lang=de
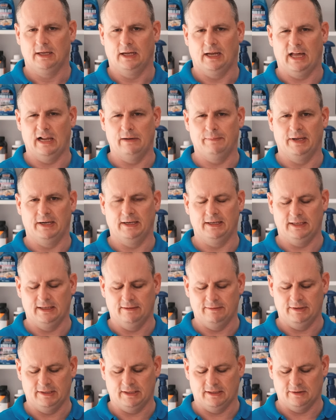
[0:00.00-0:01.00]
halber
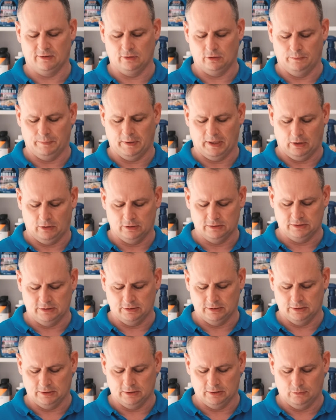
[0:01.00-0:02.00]
Liter wird also gebraucht,
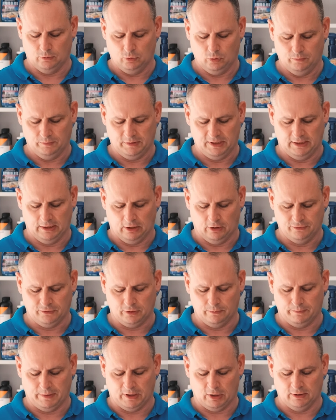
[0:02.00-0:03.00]
äh, um den
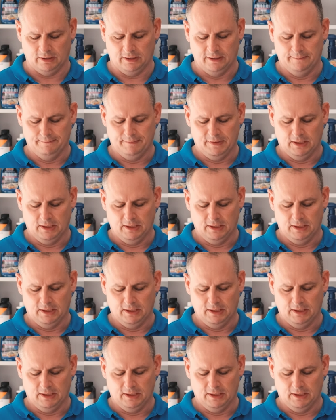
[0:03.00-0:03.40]
aufzubauen.